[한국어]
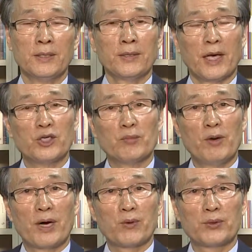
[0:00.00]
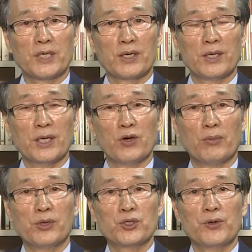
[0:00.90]
대접을 받고자 하는 대로
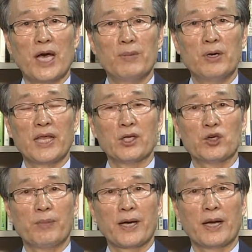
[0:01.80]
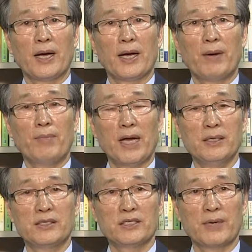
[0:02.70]
먼저 남을 대접하라
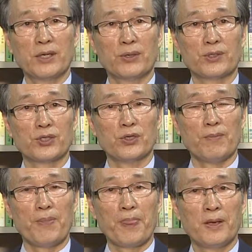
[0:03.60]
말씀한 것처럼